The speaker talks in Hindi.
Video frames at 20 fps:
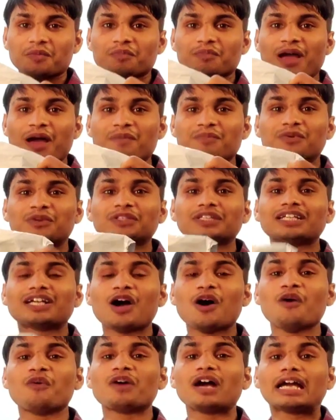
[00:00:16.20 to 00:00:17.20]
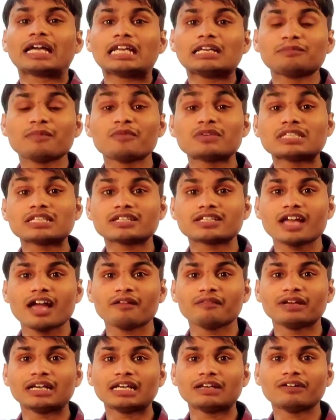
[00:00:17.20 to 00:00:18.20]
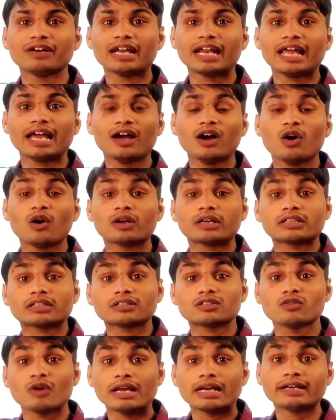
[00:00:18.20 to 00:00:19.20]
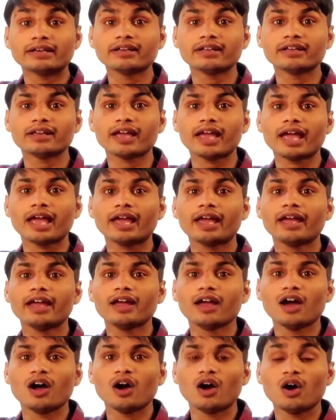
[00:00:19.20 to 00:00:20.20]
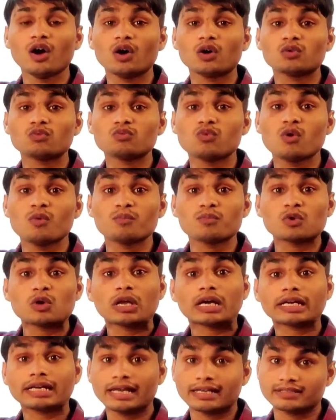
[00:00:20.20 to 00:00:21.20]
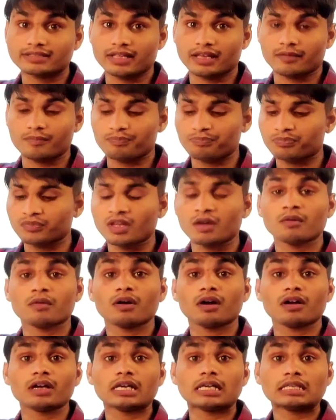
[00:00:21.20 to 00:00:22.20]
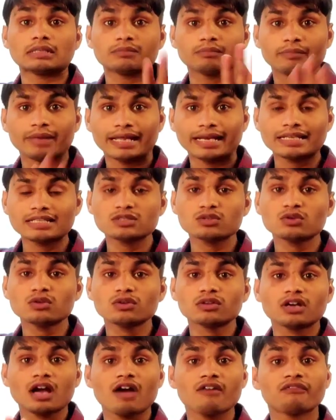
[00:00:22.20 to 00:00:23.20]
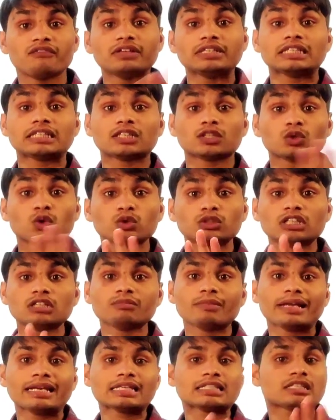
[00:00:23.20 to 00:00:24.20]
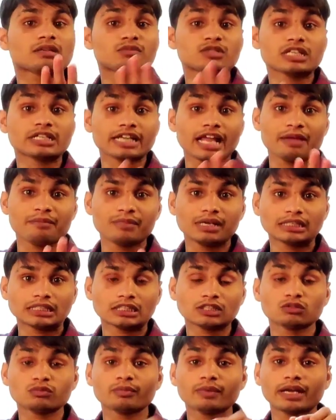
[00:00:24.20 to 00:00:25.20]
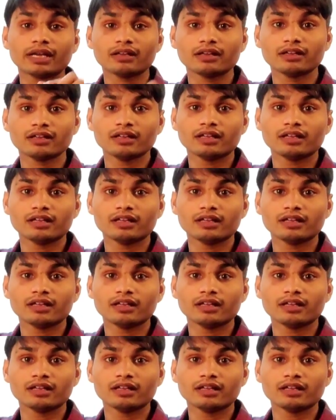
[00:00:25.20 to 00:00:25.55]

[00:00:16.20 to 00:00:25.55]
मैं आपको दिखाऊंगा कि इनमें मुझे क्या मिलने वाला है और क्वालिटी क्या है और वो प्रोडक्ट कैसा है मैंने जो काफ़ी ज़्यादा दो तीन महीने जब मुझे टाइम मिलता था तो मैं